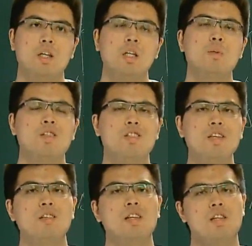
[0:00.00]
那么
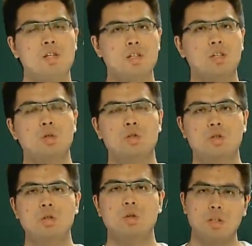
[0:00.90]
现在剩下就
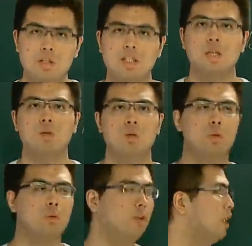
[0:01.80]
只有一个家伙，就是
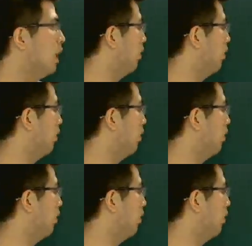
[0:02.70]
我们的 E